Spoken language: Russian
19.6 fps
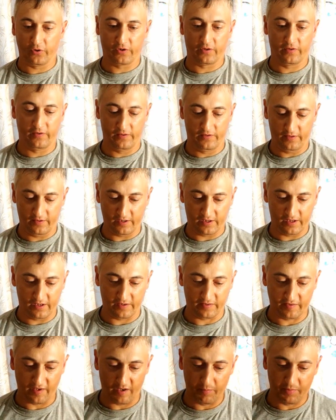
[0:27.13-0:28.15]
вот
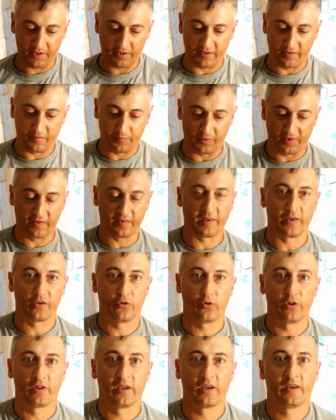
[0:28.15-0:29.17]
таких самых
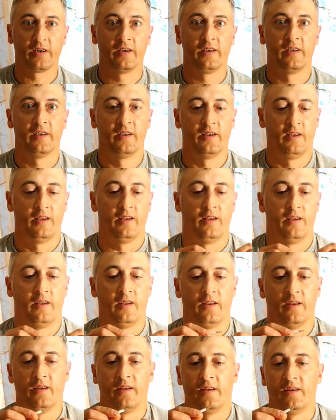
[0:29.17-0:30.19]
распространенных
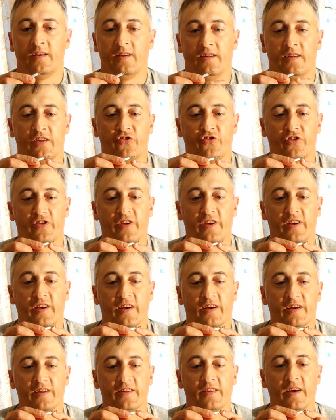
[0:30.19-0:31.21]
на
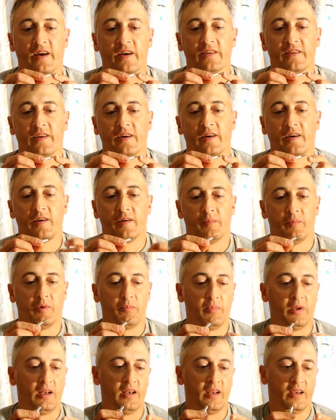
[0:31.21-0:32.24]
4 контакта
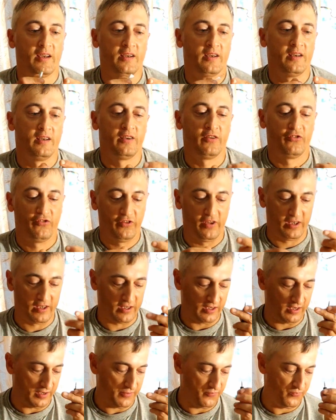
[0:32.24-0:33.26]
мобильных
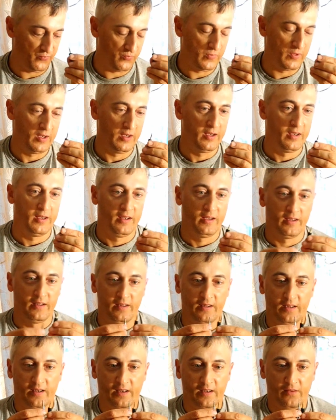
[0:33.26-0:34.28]
штекера.
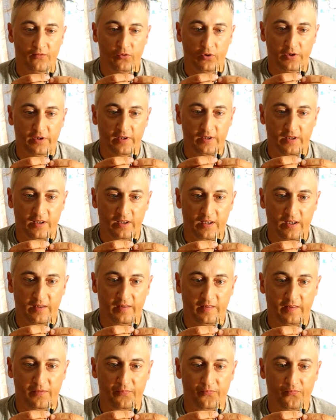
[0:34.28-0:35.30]
Так, вот они
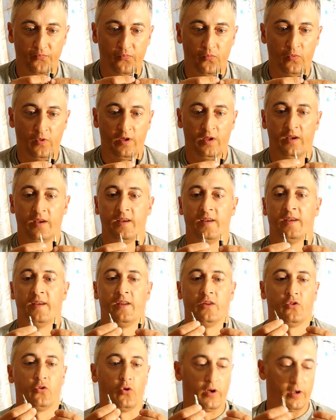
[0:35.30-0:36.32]
есть.
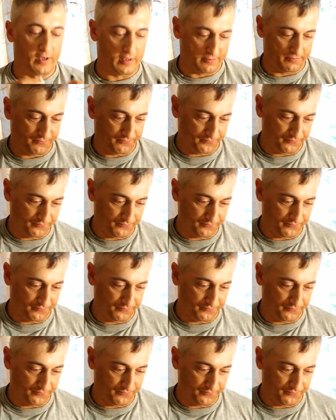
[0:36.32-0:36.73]
Только,